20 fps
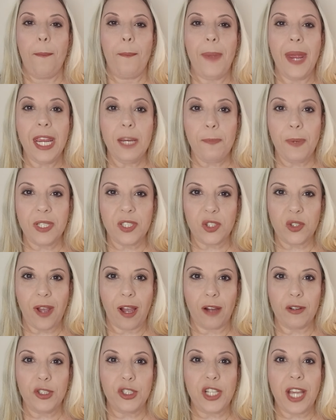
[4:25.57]
Bem,
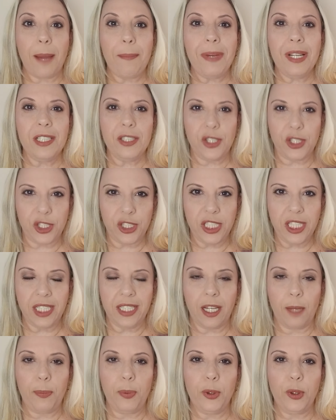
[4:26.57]
pessoal,
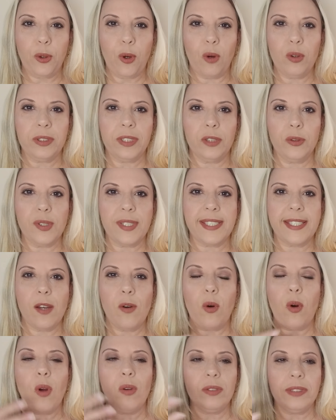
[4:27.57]
Diamantina, por conta do
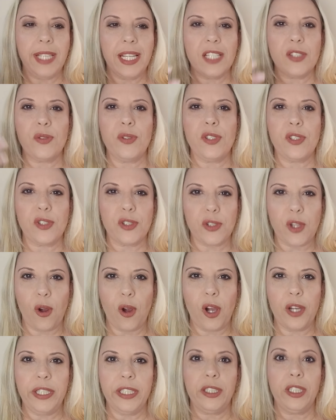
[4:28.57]
seu contexto
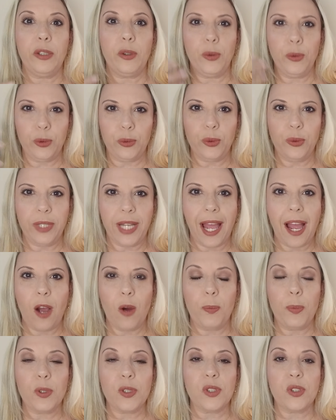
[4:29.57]
histórico e
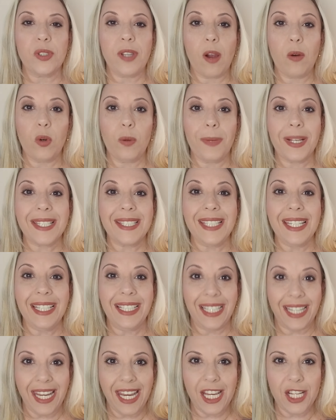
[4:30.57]
cultural, possui algumas
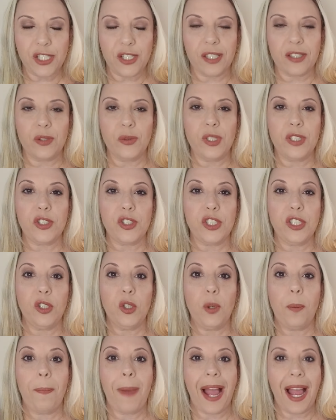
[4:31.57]
igrejas no
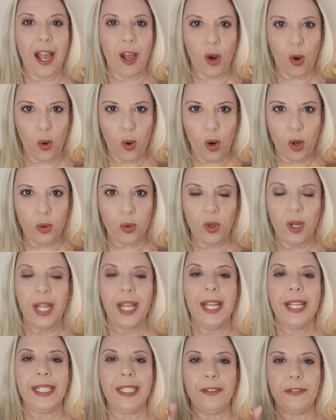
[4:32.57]
estilo barroco
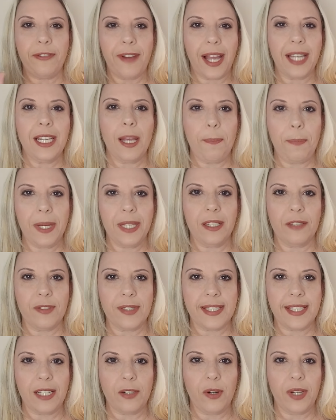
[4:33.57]
que vale a pena
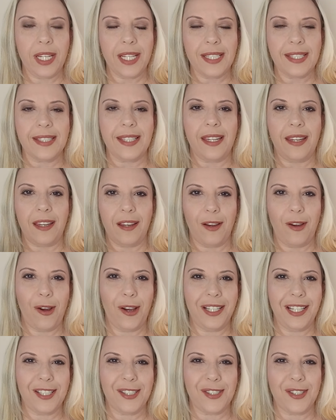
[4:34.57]
você conhecer.
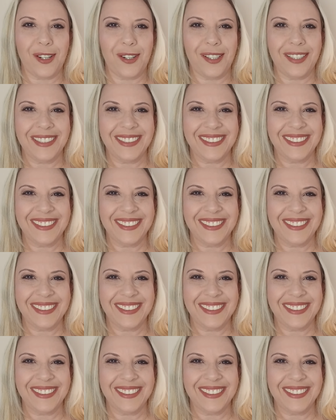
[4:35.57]
Olha só!